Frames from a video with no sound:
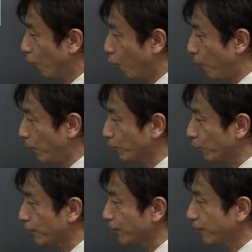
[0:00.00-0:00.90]
思う
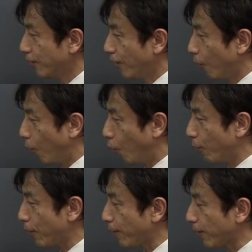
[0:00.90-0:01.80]
時、
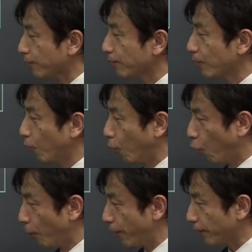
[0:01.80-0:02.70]
思えば、
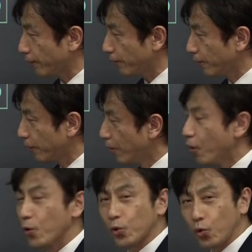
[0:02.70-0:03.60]
思え。
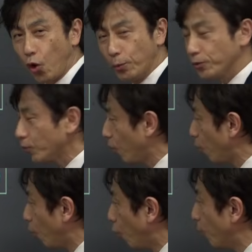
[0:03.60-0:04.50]
古文
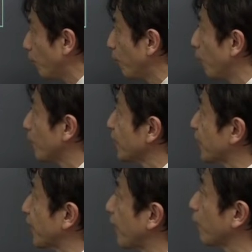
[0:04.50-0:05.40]
の思うも
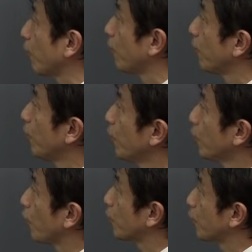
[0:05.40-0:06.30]
しっかりと
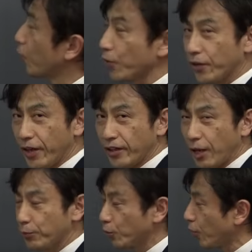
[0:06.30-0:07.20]
こっちの現
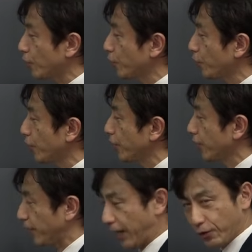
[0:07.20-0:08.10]
代文と同じように
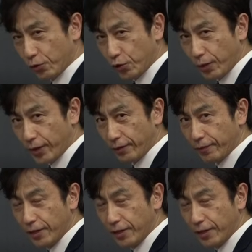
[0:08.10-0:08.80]
活用するわけ。